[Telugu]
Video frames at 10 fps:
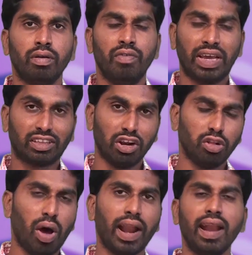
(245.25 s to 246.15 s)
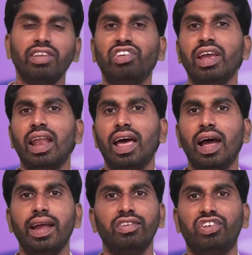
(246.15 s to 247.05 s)
వ్యక్తుల ద్వారానే చేయాలా
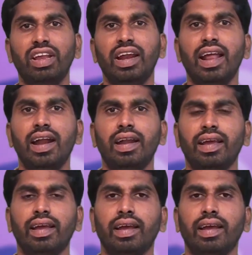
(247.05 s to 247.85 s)
ఆయన చేయలేడా అంటే